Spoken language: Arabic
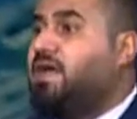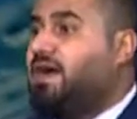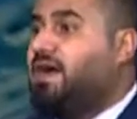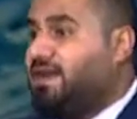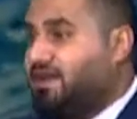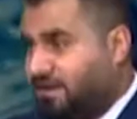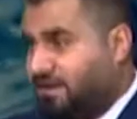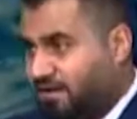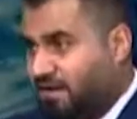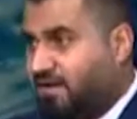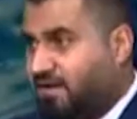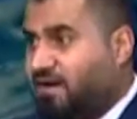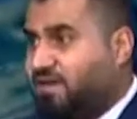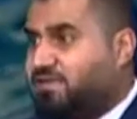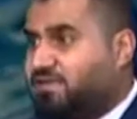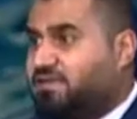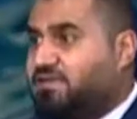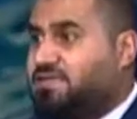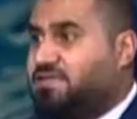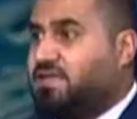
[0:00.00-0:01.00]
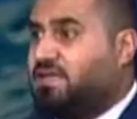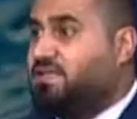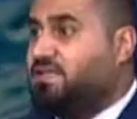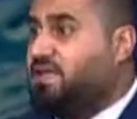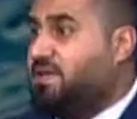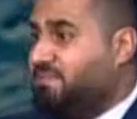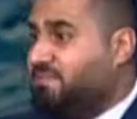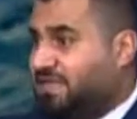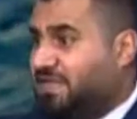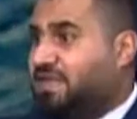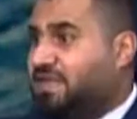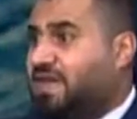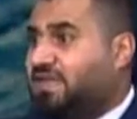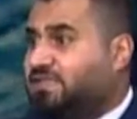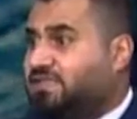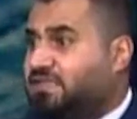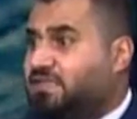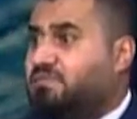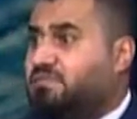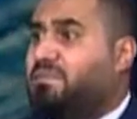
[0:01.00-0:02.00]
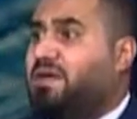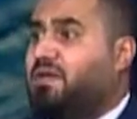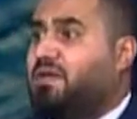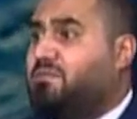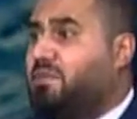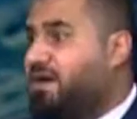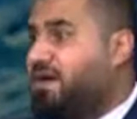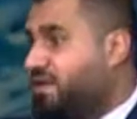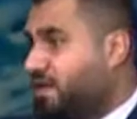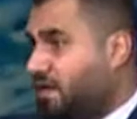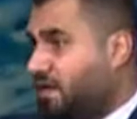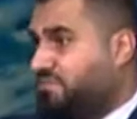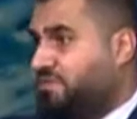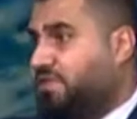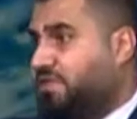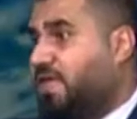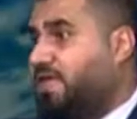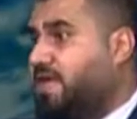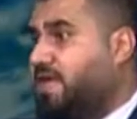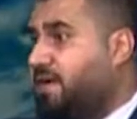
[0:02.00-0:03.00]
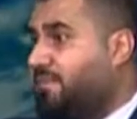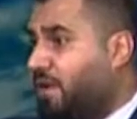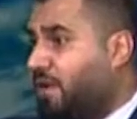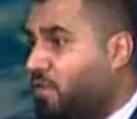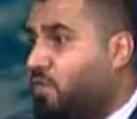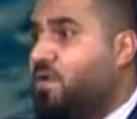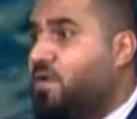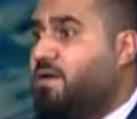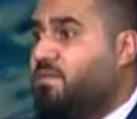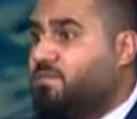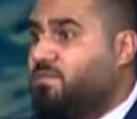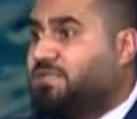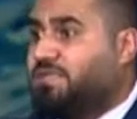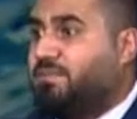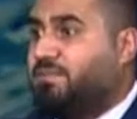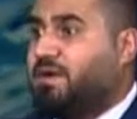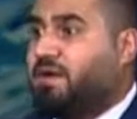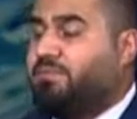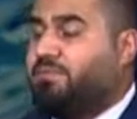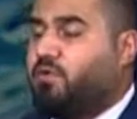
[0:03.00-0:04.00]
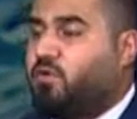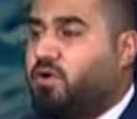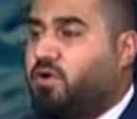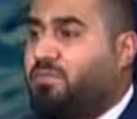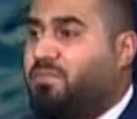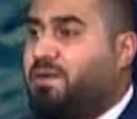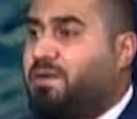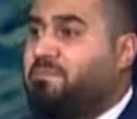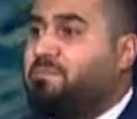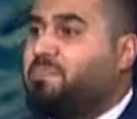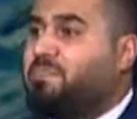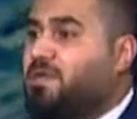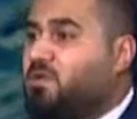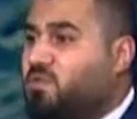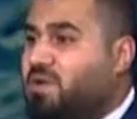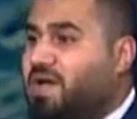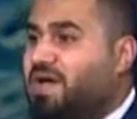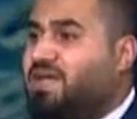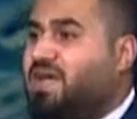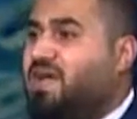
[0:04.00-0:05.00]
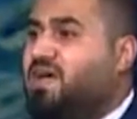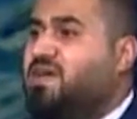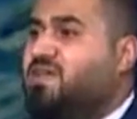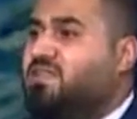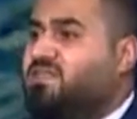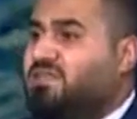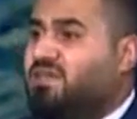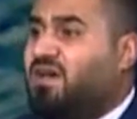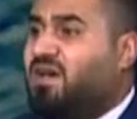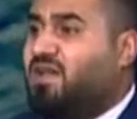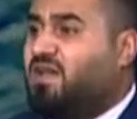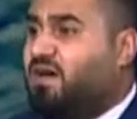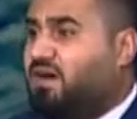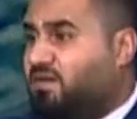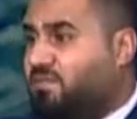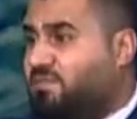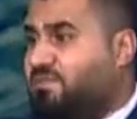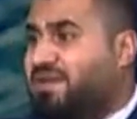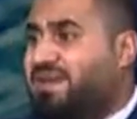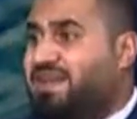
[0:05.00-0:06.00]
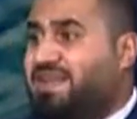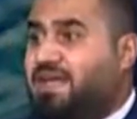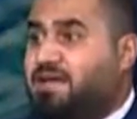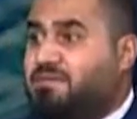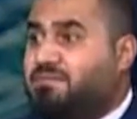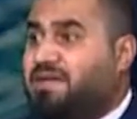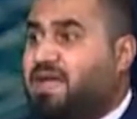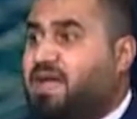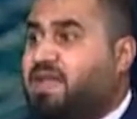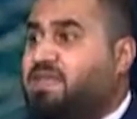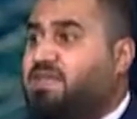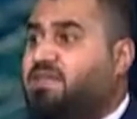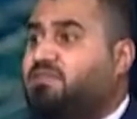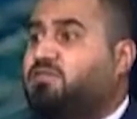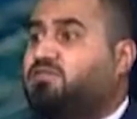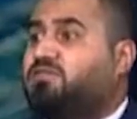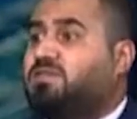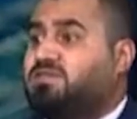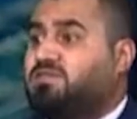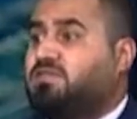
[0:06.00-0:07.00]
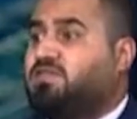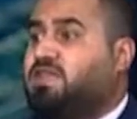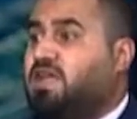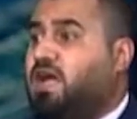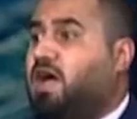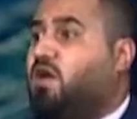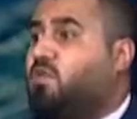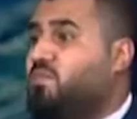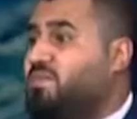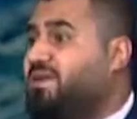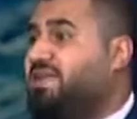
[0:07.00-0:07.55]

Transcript: عن إغلاقات اقتصادية مثل اللي حدثت بألمانيا خمسة أيام أو مستمرة بأوروبا هناك قلق من إمكانية التصنيع أو من